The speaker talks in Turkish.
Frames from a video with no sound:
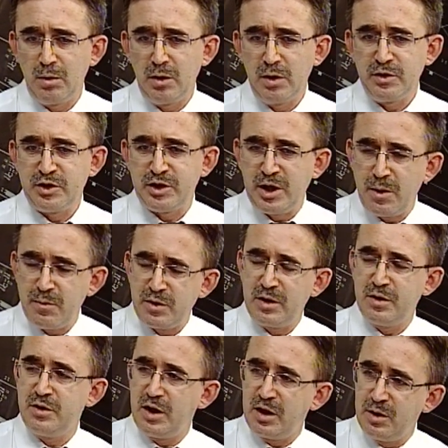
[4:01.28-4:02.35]
Sevr'in
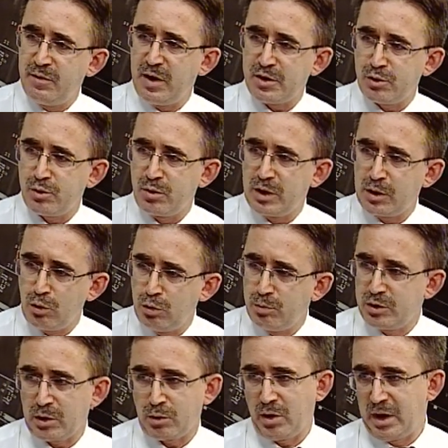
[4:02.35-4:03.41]
yeni versiyonları
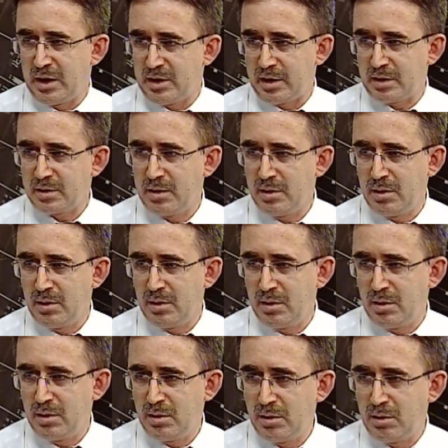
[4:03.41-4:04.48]
önümüze koyarlar.
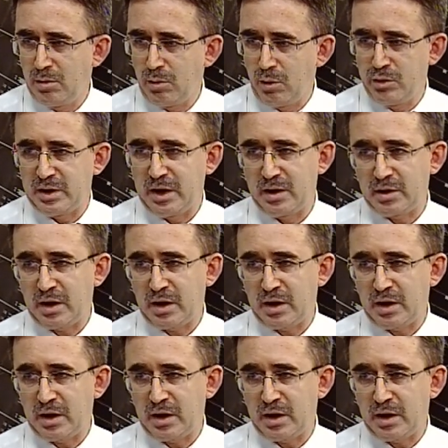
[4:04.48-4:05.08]
O yüzden artık